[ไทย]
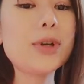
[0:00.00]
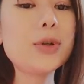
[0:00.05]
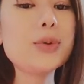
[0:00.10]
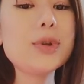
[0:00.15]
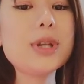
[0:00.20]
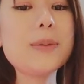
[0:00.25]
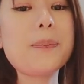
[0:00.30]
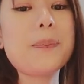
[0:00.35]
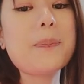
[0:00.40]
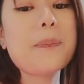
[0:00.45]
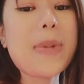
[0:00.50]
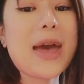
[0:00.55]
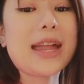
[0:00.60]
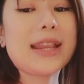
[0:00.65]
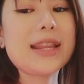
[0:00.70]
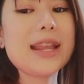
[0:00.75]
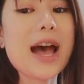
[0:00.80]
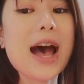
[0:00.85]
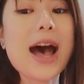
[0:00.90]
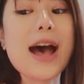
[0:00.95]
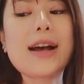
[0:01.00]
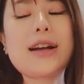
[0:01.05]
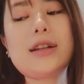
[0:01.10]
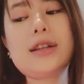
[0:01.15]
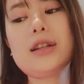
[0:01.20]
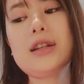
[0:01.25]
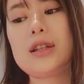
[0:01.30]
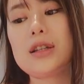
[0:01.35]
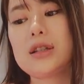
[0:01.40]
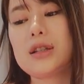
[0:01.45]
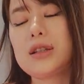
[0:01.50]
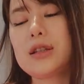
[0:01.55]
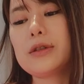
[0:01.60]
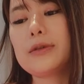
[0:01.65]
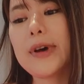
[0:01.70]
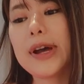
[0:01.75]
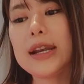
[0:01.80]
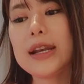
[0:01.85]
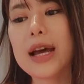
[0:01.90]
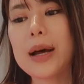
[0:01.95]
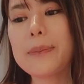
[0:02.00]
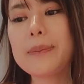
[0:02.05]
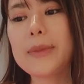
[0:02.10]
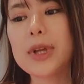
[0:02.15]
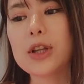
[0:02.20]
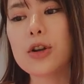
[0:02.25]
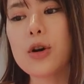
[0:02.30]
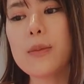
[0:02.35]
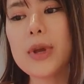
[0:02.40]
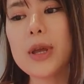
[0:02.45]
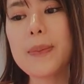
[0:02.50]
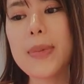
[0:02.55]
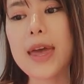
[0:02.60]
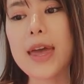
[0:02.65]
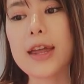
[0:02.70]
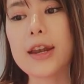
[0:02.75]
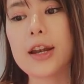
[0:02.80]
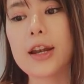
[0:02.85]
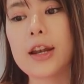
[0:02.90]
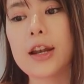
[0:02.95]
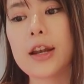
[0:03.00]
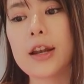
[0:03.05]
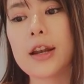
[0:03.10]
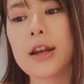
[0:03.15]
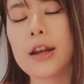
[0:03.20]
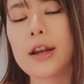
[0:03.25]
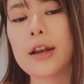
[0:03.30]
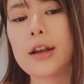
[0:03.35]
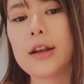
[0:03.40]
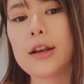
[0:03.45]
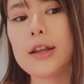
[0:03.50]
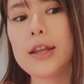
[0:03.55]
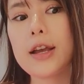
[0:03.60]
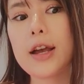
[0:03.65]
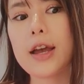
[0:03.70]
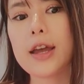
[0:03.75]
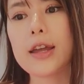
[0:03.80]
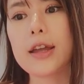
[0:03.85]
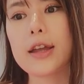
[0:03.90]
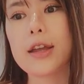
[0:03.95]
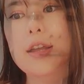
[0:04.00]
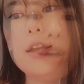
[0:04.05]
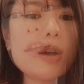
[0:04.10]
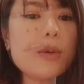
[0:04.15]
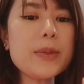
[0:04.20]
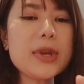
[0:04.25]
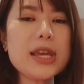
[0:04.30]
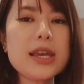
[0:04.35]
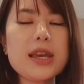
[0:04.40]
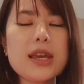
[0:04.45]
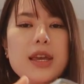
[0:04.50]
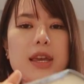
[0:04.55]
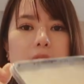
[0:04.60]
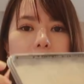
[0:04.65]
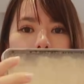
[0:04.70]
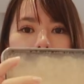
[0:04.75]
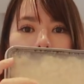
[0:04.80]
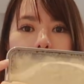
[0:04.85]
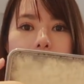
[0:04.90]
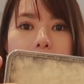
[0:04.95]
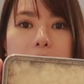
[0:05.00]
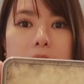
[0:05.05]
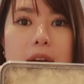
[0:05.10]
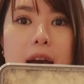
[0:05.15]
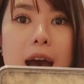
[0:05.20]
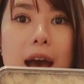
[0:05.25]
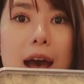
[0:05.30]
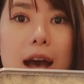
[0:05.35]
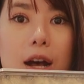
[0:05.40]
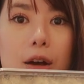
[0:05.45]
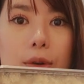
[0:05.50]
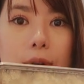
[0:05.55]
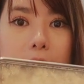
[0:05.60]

วัตถุดิบแปดอย่างแต่ฝ้ายนับมันก็ไม่แปดได้ยังไงก็มีข้าว